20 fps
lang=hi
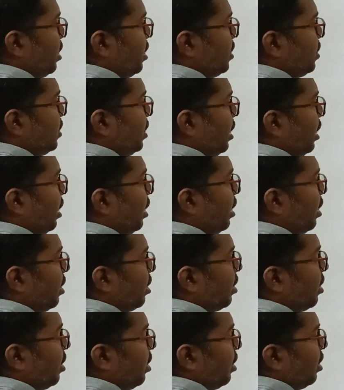ईजी
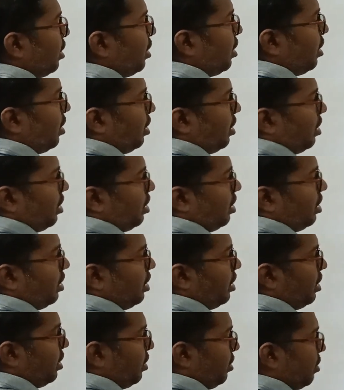
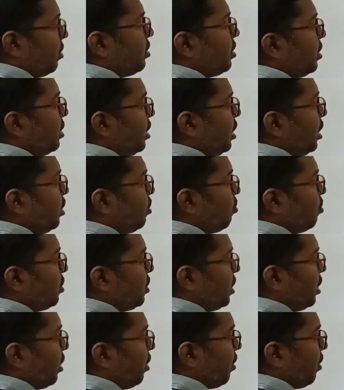टी टू जी